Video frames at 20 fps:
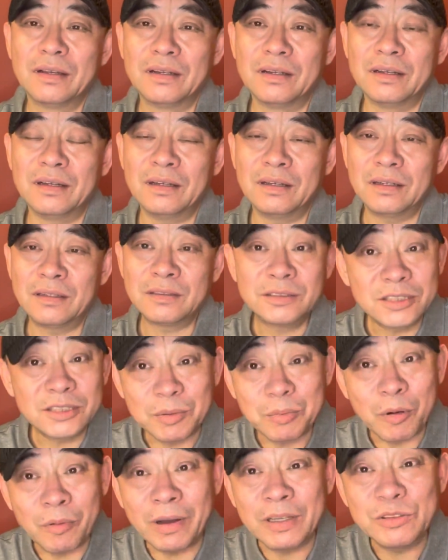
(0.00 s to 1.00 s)
啊，这
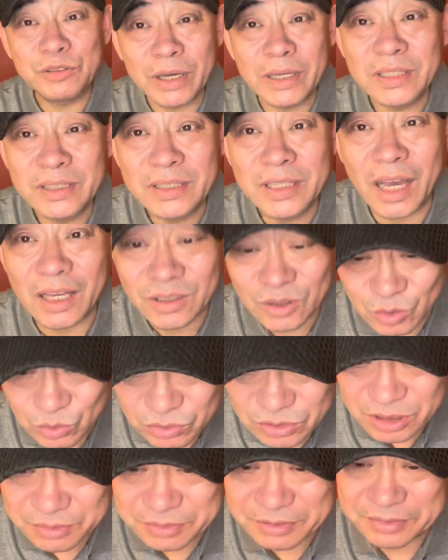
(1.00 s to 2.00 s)
不完全一样东
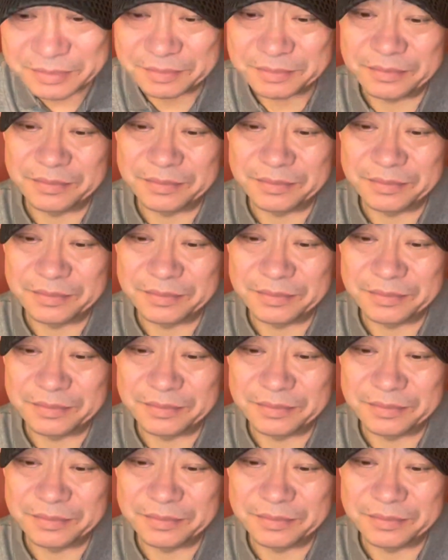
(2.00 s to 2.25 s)
西吗？